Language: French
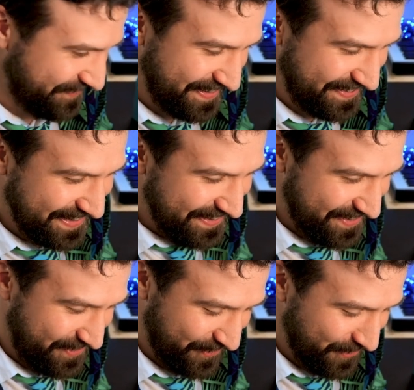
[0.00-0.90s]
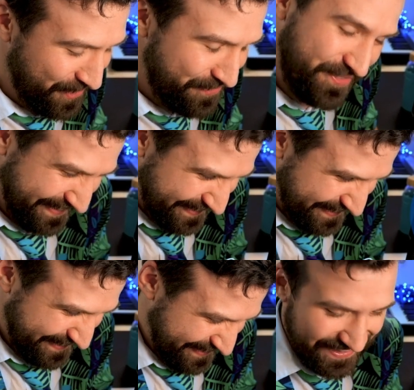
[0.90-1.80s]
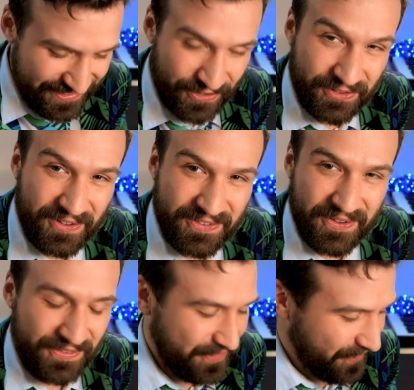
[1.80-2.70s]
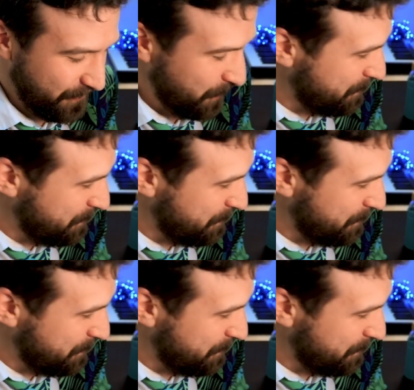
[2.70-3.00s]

face à la question 9. Les gens t'entendent dans le